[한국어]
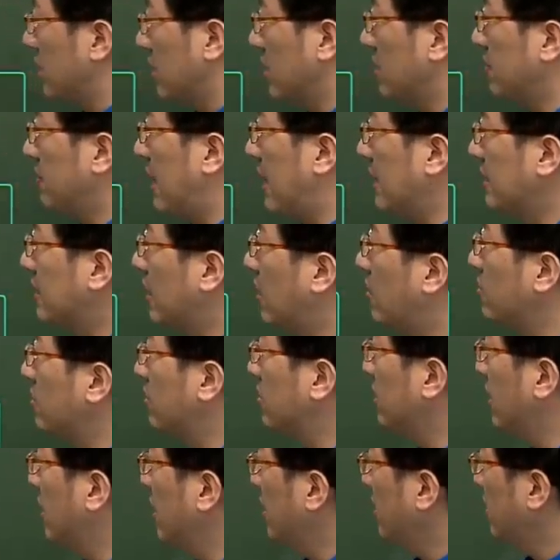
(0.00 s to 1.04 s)
예, 많이
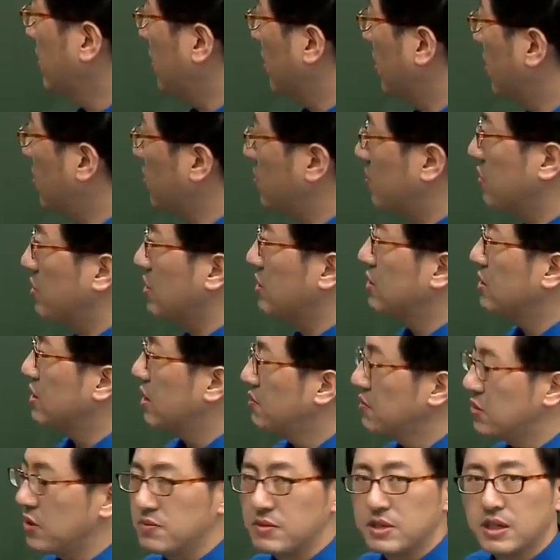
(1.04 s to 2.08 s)
나오는데 예, 이번에는
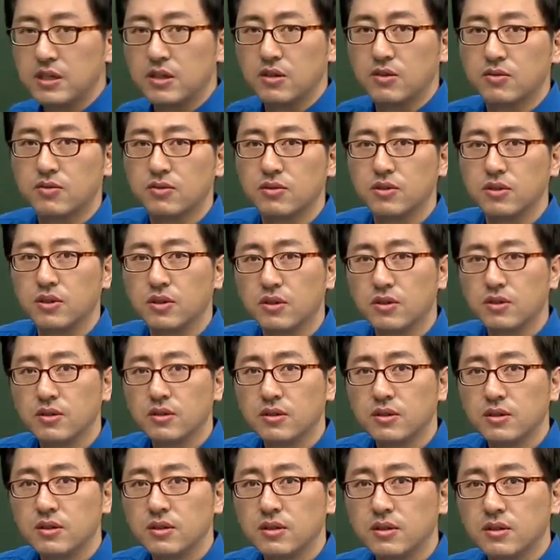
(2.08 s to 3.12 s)
3점짜리였군요.
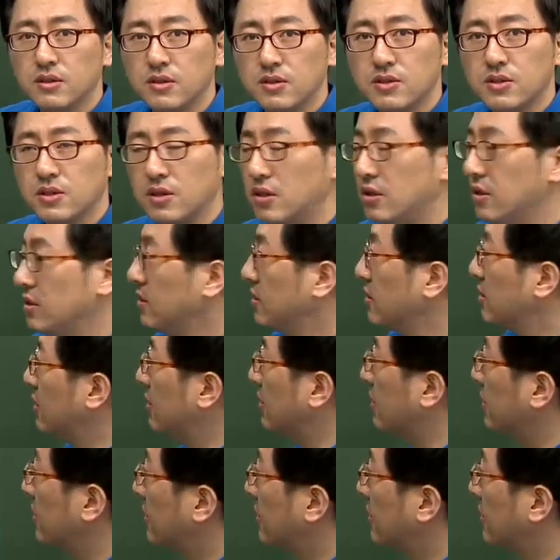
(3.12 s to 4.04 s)
그렇죠? 예.